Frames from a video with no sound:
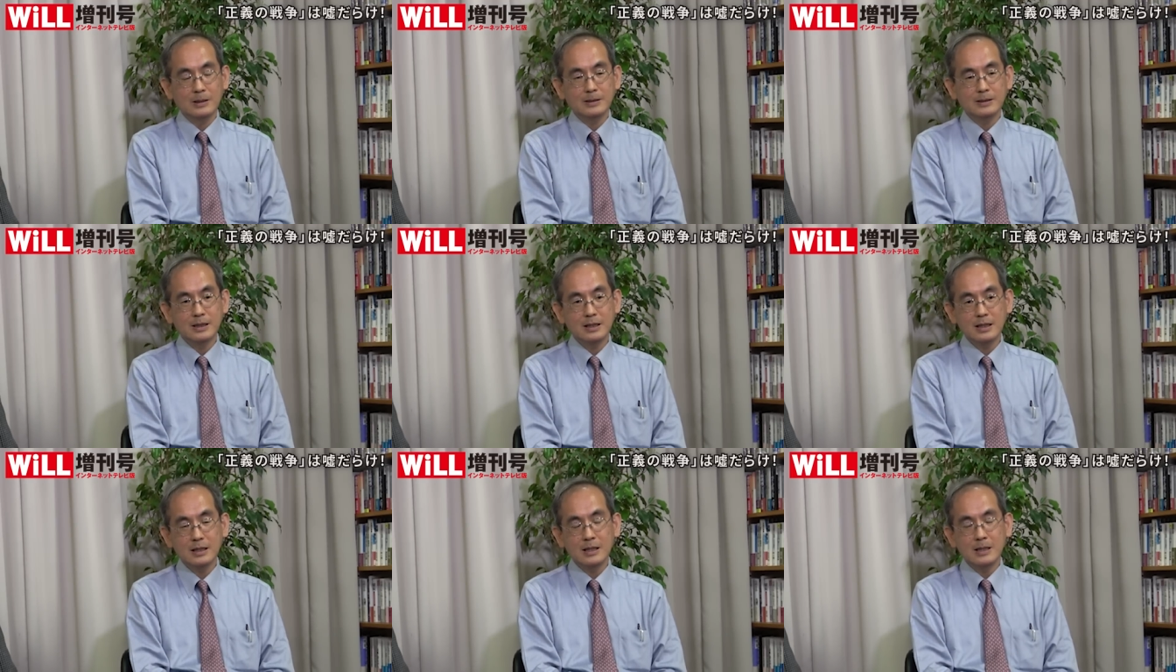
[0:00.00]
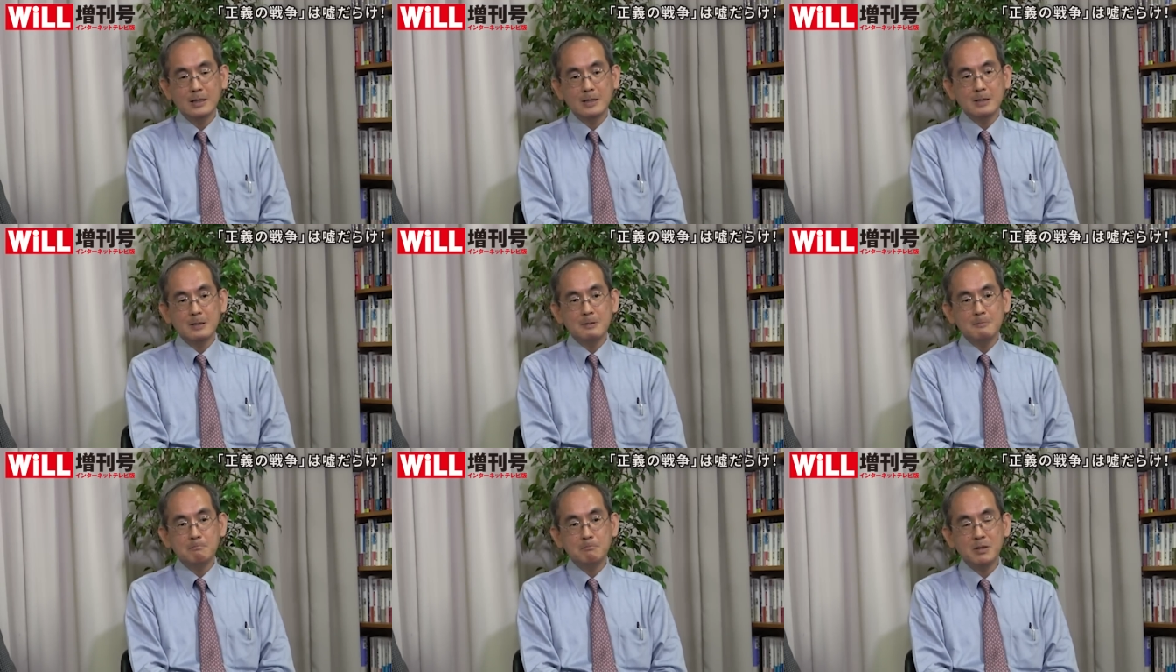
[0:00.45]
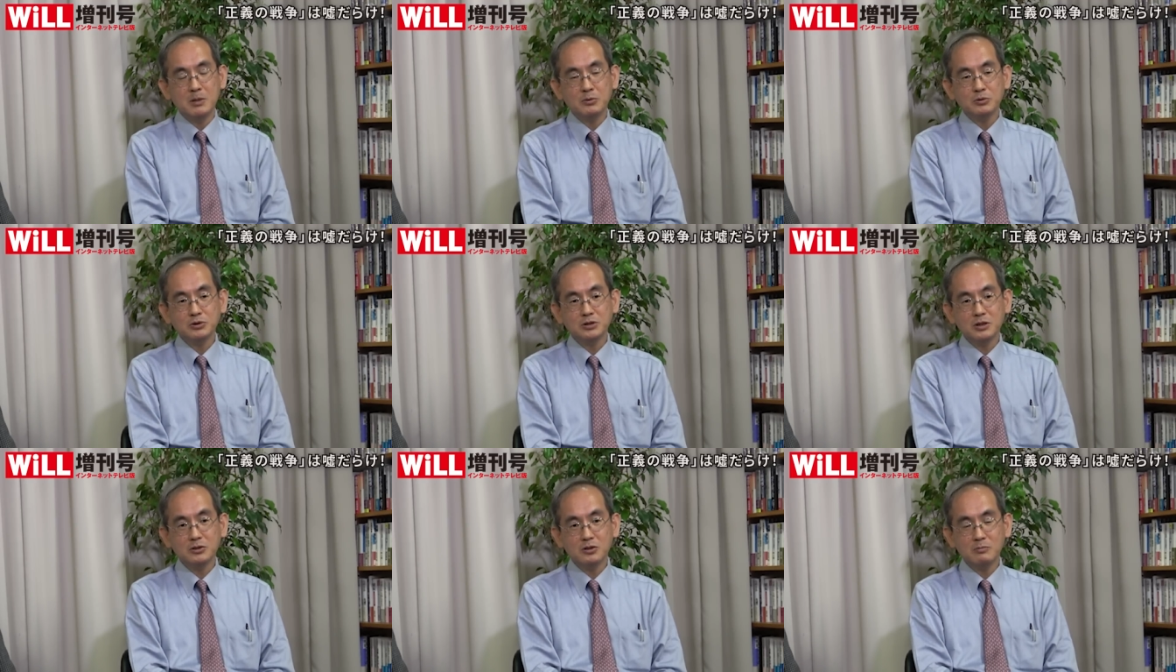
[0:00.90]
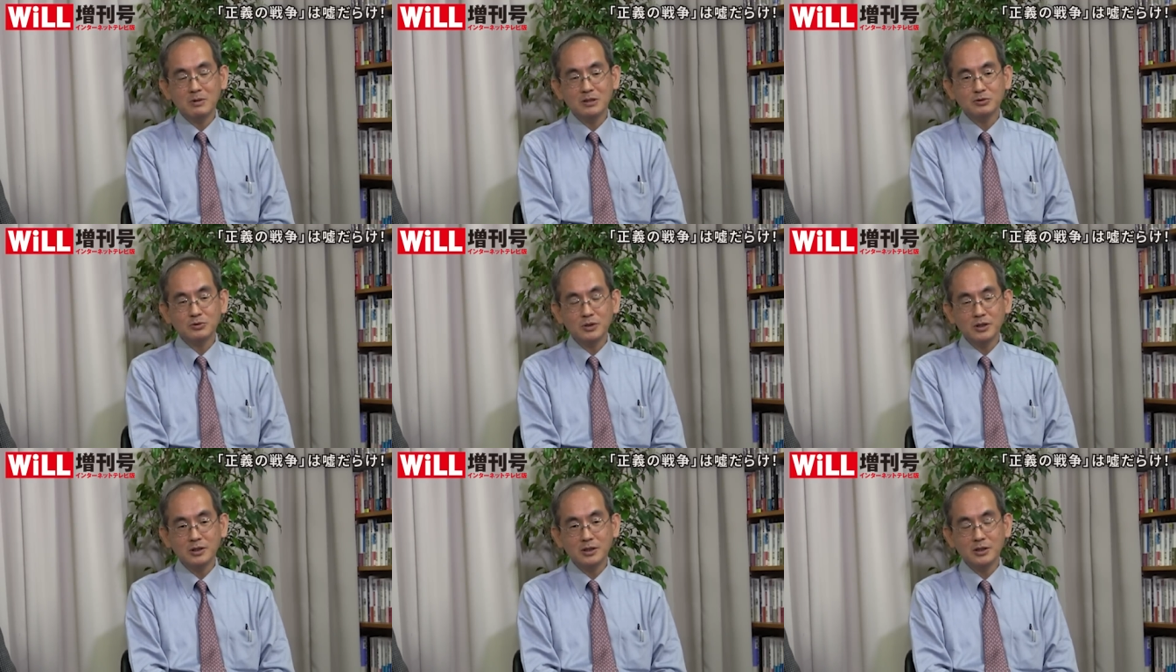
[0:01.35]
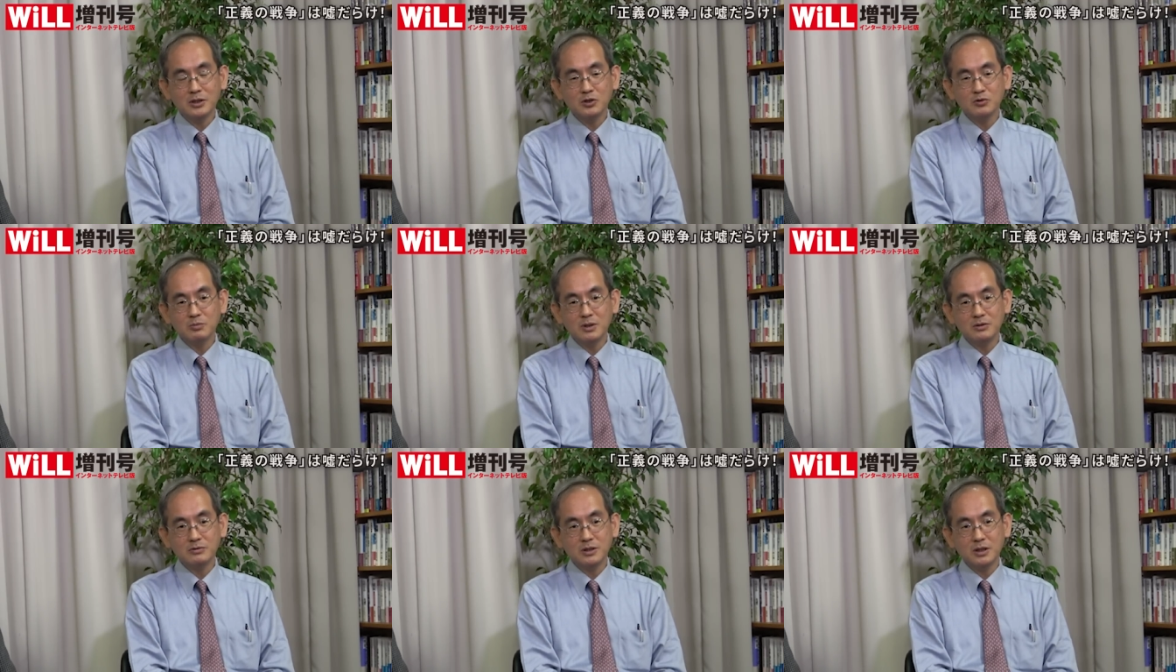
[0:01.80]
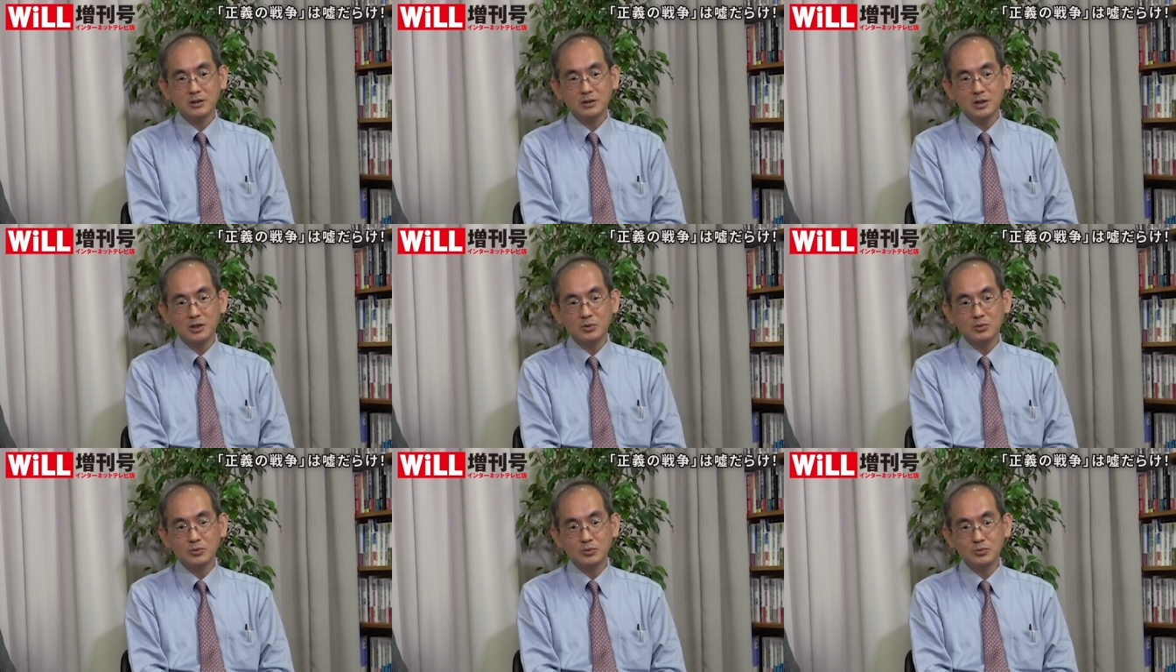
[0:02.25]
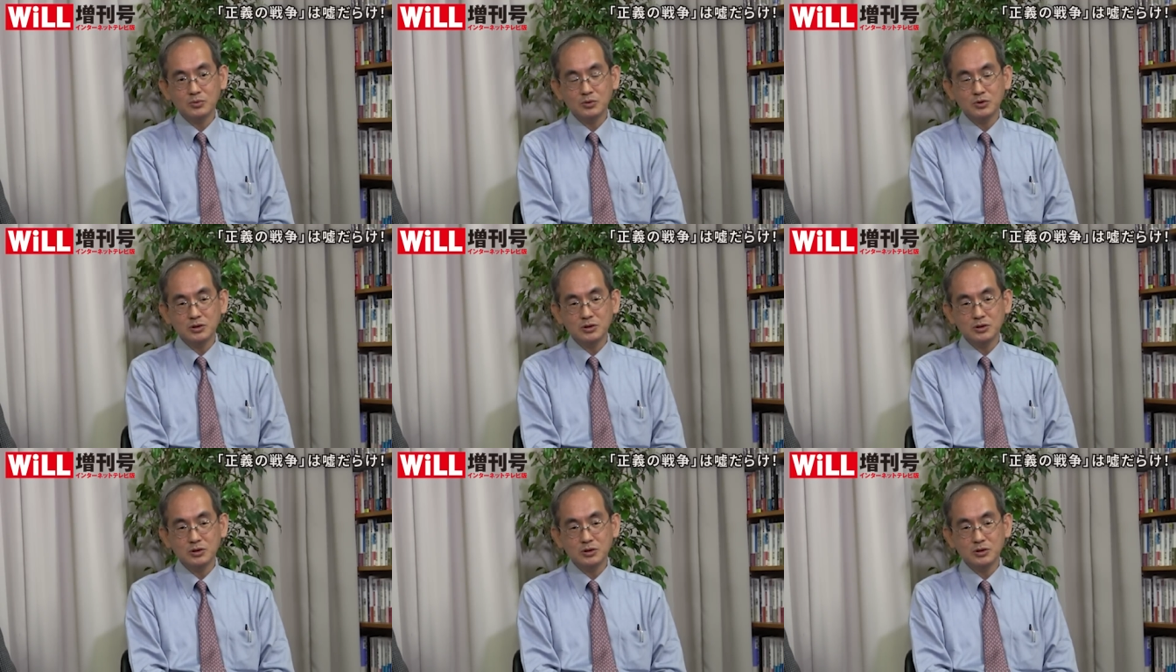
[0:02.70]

で、まあ、ロシアとまあそれなりにうまくやっていこうと